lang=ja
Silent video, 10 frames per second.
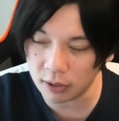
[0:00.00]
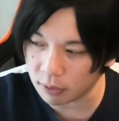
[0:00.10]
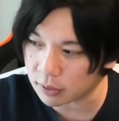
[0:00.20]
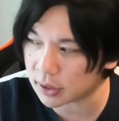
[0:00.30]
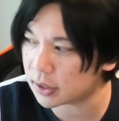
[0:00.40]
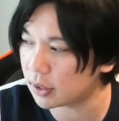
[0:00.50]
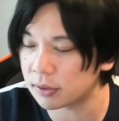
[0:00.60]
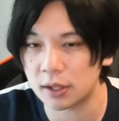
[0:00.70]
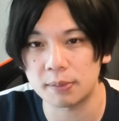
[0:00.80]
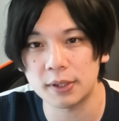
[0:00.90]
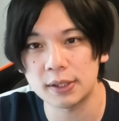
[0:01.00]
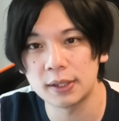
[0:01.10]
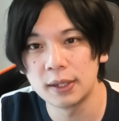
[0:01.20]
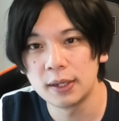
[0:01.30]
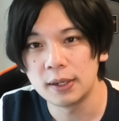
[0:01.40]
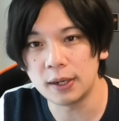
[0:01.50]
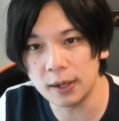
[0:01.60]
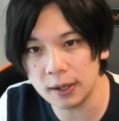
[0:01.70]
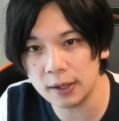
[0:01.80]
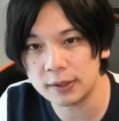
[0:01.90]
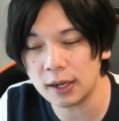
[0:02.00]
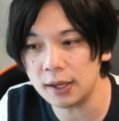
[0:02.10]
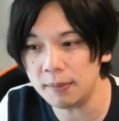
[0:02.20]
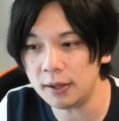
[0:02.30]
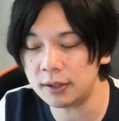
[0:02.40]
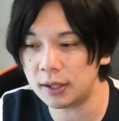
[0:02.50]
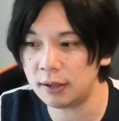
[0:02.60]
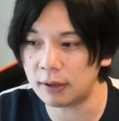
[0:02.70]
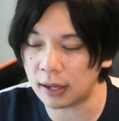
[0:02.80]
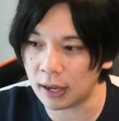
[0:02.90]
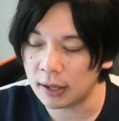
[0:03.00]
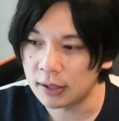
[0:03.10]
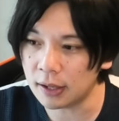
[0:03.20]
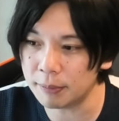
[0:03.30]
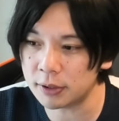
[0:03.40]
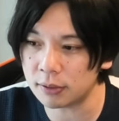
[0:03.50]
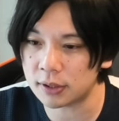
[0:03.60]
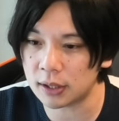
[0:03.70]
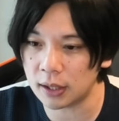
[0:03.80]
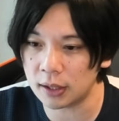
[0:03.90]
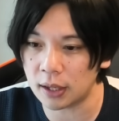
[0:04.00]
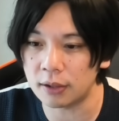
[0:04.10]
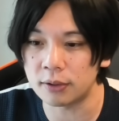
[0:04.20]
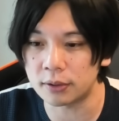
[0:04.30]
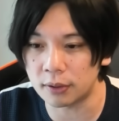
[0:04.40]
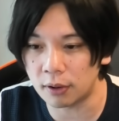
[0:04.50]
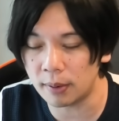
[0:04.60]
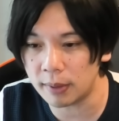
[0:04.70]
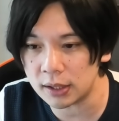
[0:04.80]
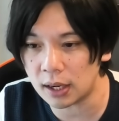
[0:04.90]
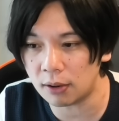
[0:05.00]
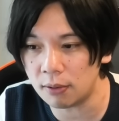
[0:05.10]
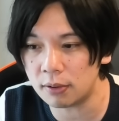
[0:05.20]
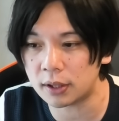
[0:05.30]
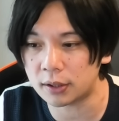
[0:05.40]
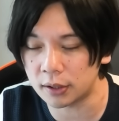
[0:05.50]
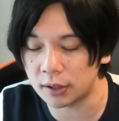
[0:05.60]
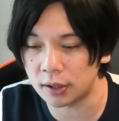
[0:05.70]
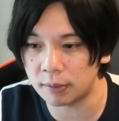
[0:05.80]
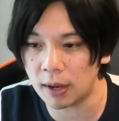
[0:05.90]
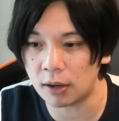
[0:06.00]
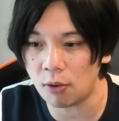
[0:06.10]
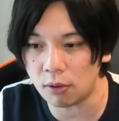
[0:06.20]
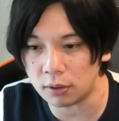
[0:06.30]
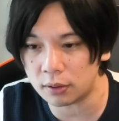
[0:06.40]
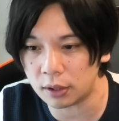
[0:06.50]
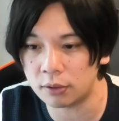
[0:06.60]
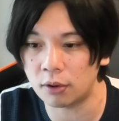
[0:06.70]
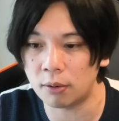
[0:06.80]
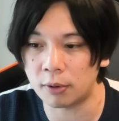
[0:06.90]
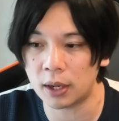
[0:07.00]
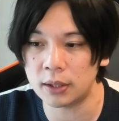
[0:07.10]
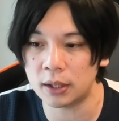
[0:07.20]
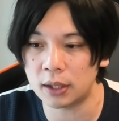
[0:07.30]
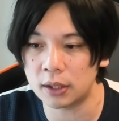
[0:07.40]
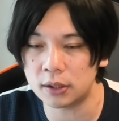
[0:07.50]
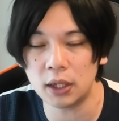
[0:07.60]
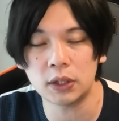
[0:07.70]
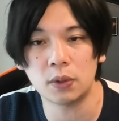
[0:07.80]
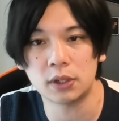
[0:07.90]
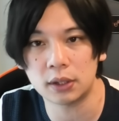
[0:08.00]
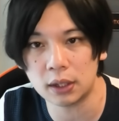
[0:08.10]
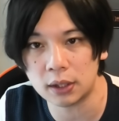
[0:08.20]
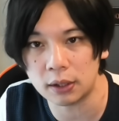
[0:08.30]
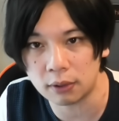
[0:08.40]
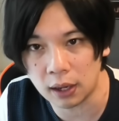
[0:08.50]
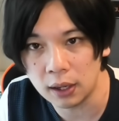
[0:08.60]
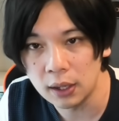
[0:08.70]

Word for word: 豪絶でございますうん、タイミング的にはね、闇属性で言うと、まだ大きく、まあ、ここっていうのをもらえていない清掃ちゃんだったりとか、